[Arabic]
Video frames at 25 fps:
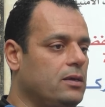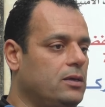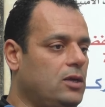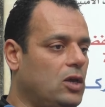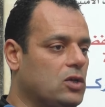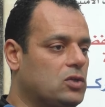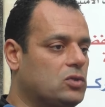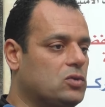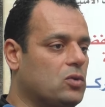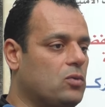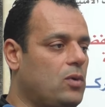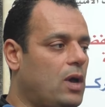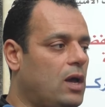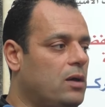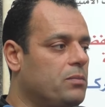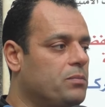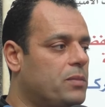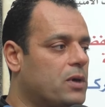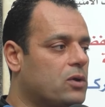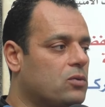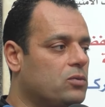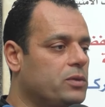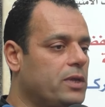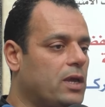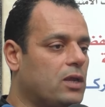يحسوا رواحهم
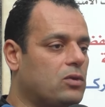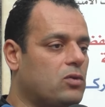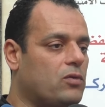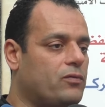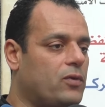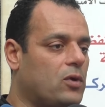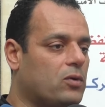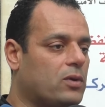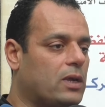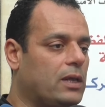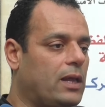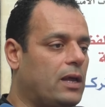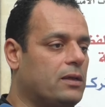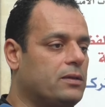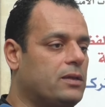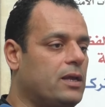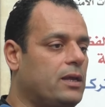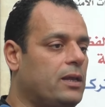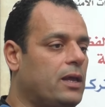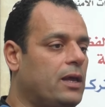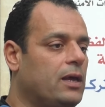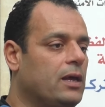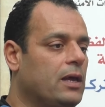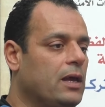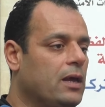بارونات وفوق
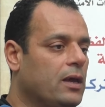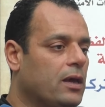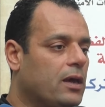العداله